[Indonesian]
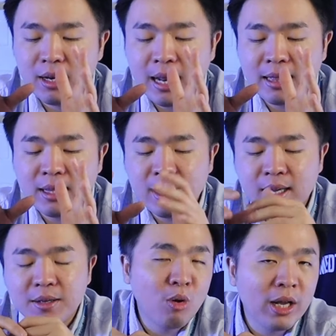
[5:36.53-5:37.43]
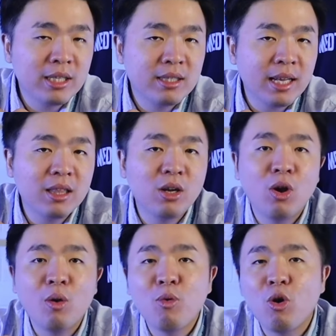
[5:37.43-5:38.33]
nanti boleh chat di
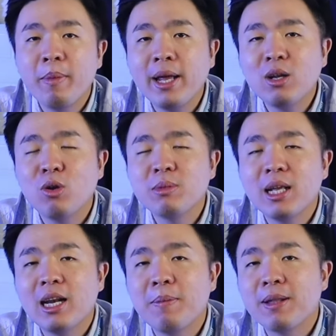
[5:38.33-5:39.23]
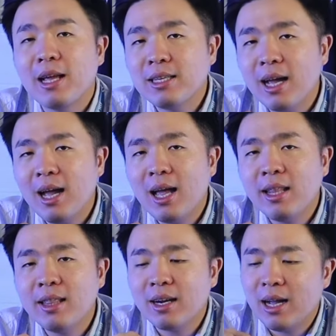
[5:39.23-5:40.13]
kolom komen kalau misalnya ada
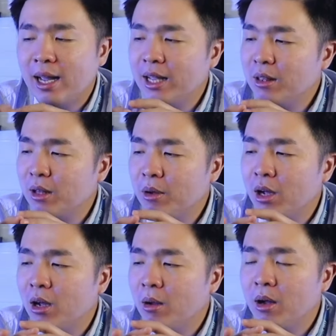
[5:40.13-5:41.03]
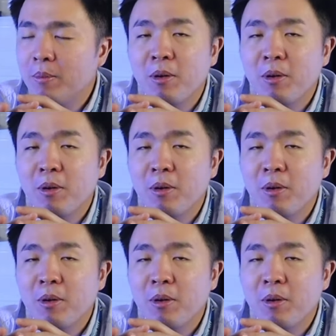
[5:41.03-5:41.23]
pertanyaan terkait uh,